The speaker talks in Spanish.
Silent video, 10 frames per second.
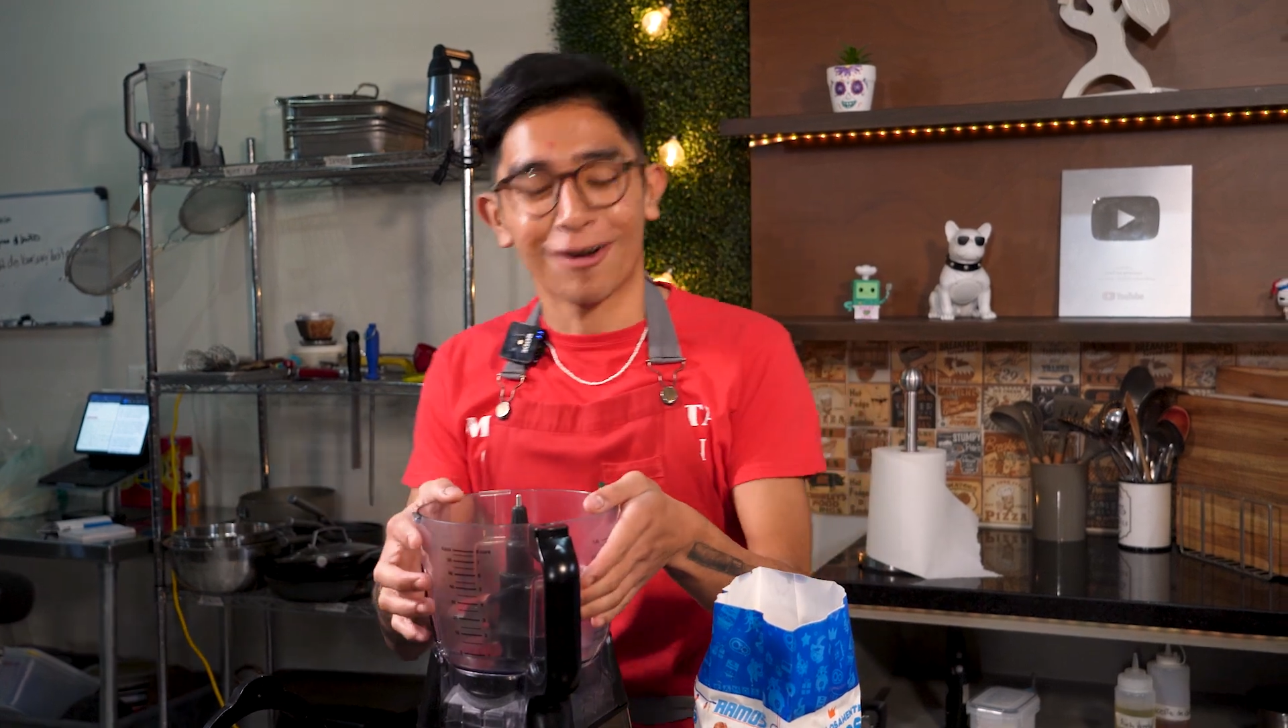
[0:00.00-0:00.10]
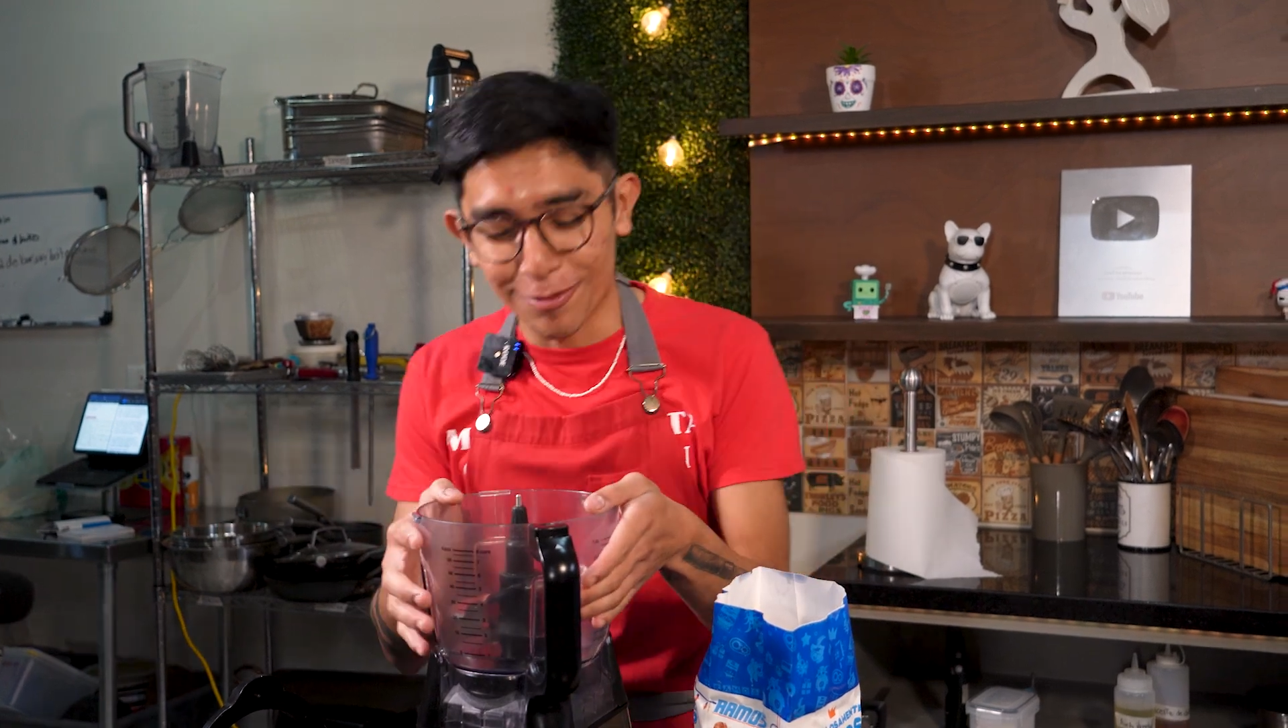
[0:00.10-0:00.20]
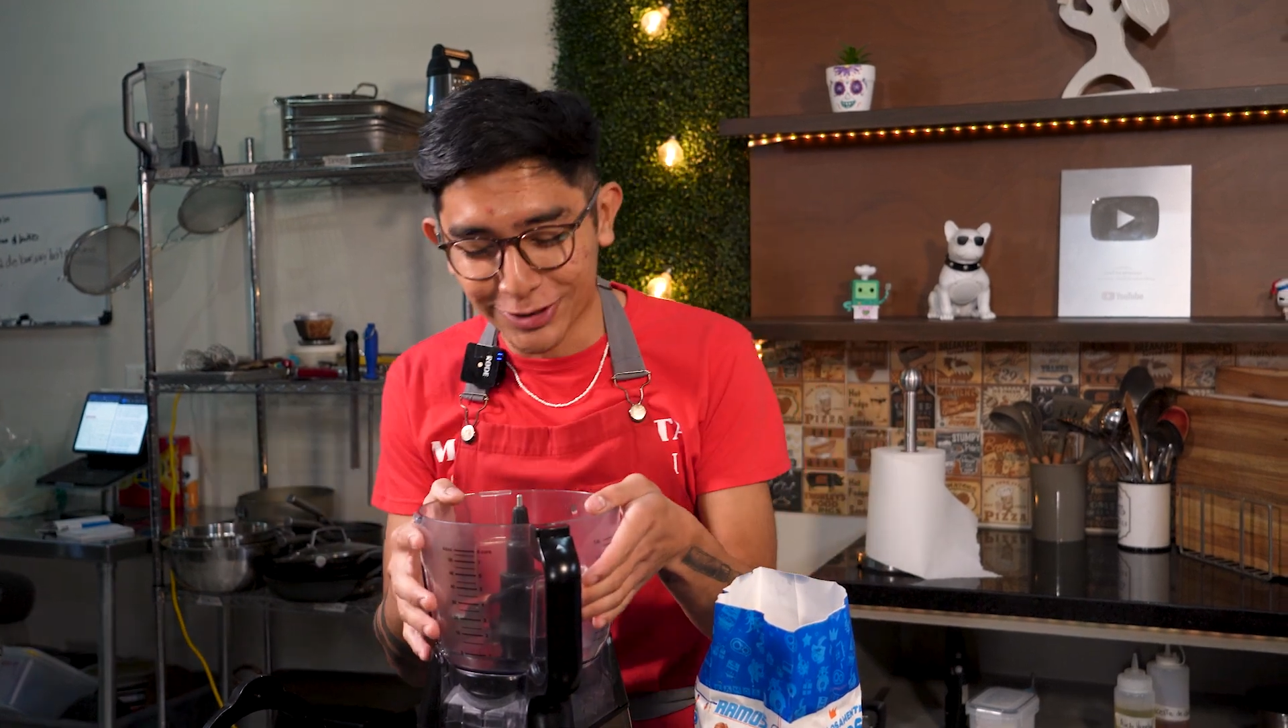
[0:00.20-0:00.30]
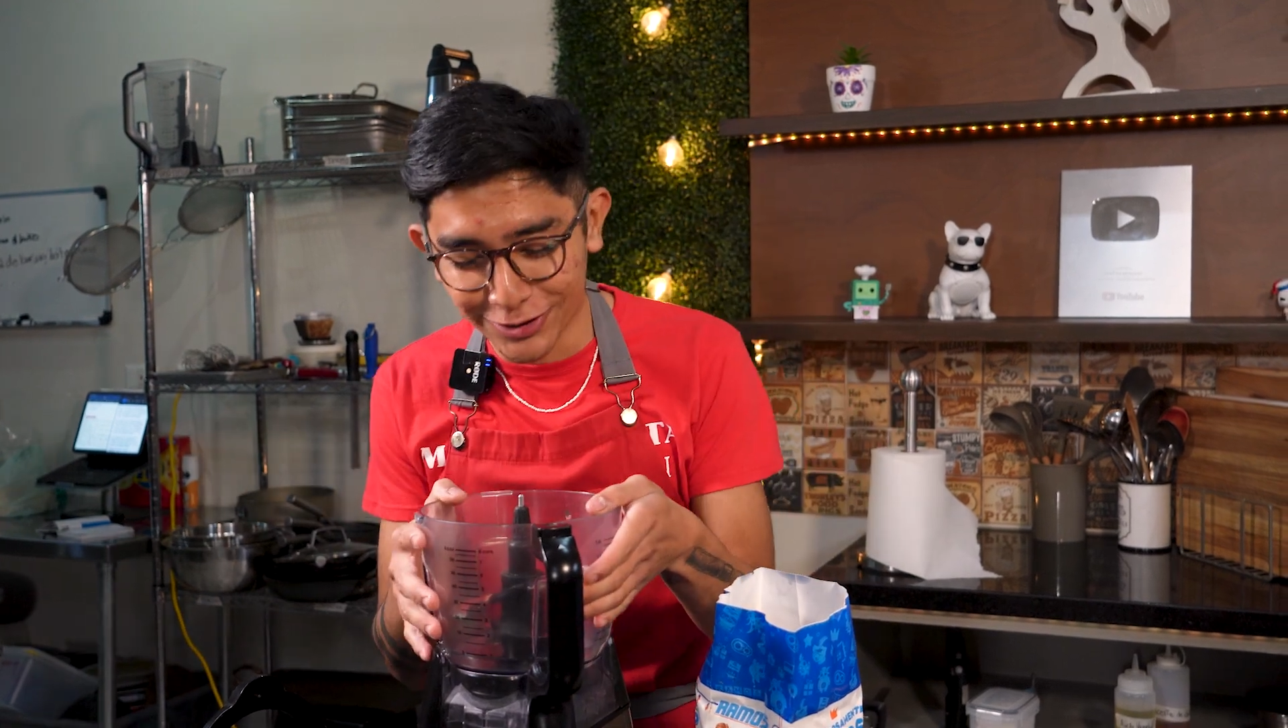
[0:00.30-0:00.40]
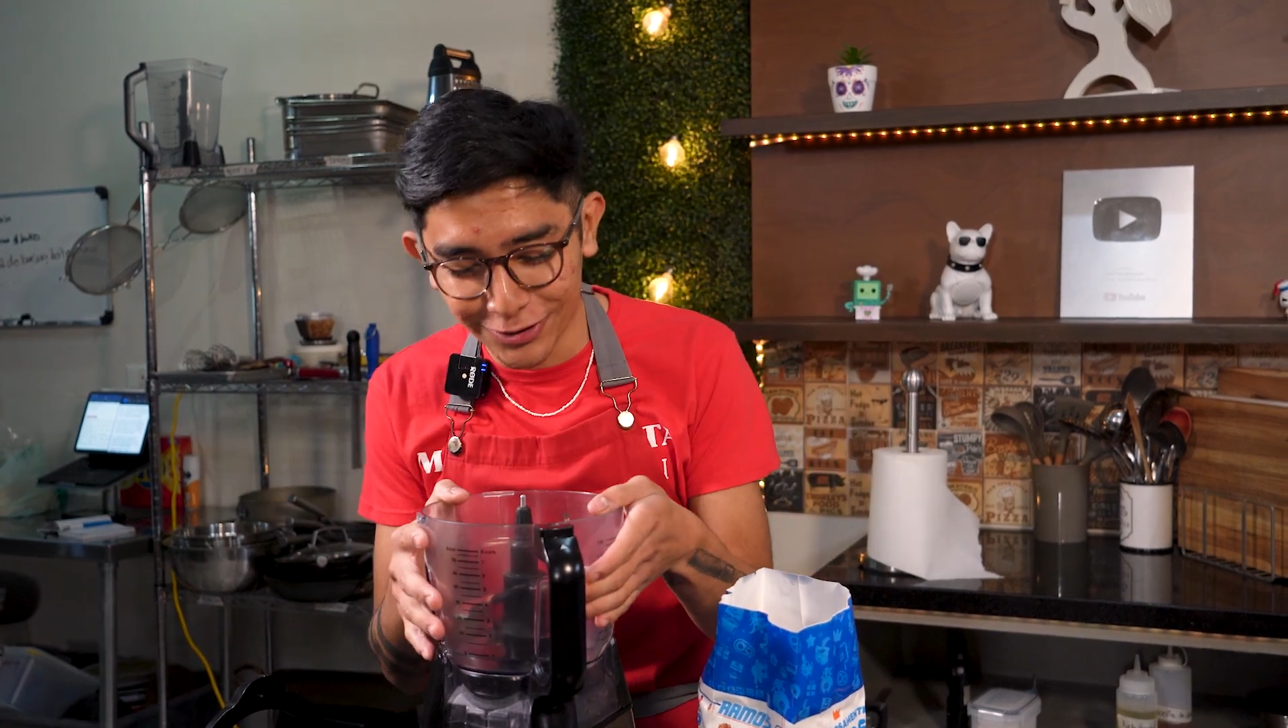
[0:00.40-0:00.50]

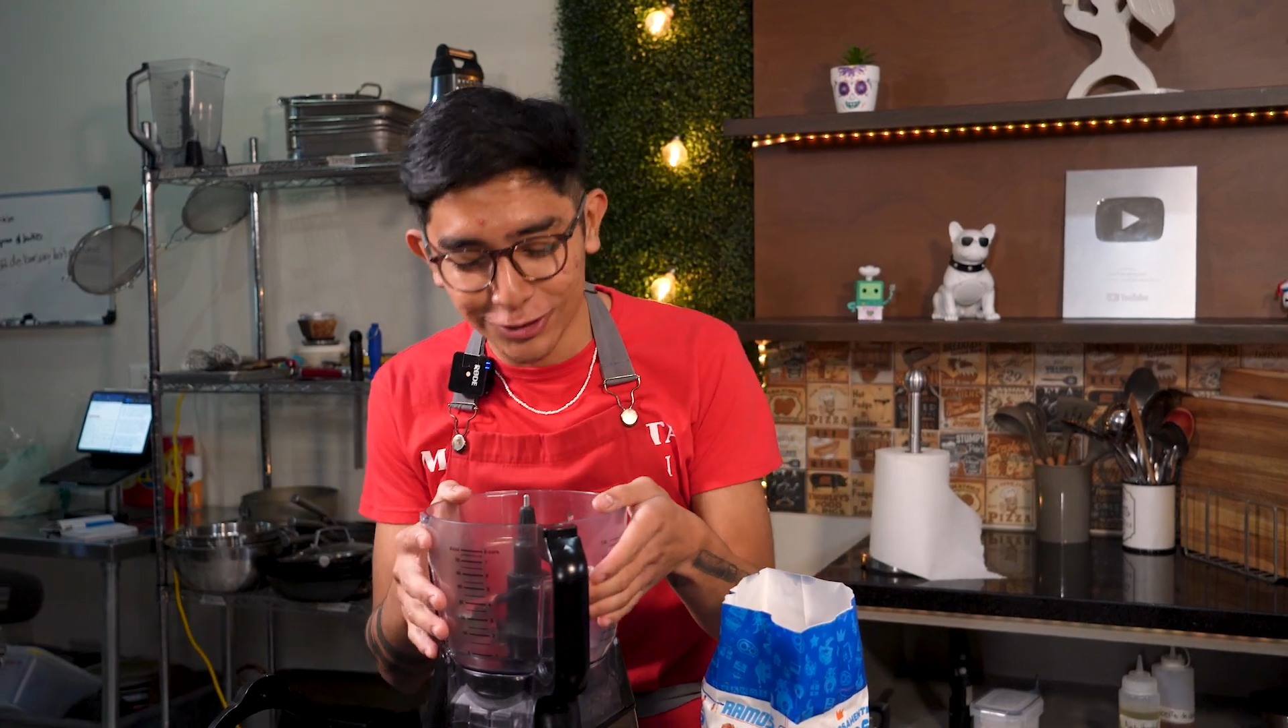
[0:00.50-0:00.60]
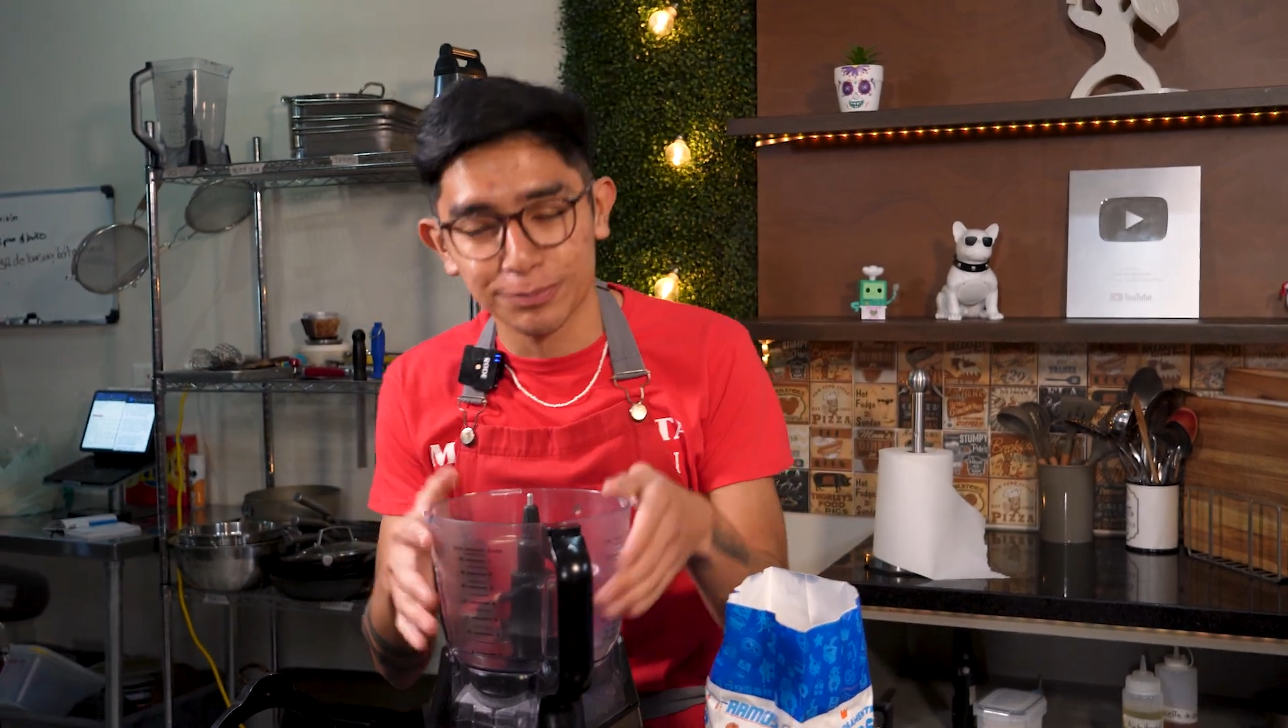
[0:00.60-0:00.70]
como todos,